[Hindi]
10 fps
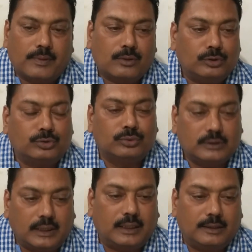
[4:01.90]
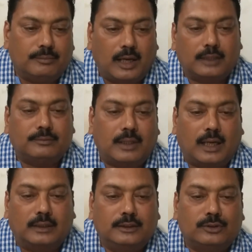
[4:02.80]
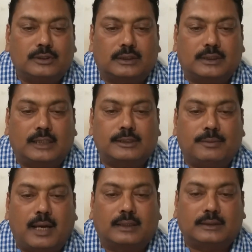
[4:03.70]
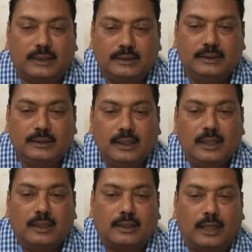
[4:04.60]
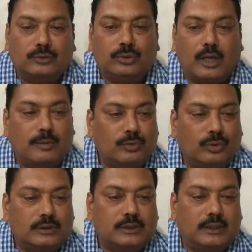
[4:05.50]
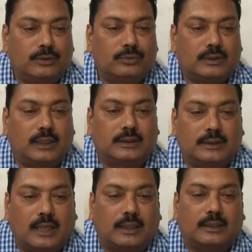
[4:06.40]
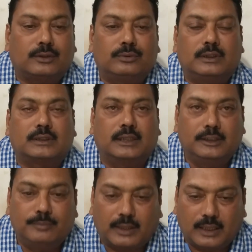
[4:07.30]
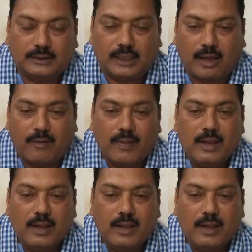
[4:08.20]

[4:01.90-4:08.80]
को चुनते रहे महात्मा गांधी तो सत्ता से बाहर थे ही नाथुराम गोडसे ने उनकी हत्या करके उन्हें शहीद बना दिया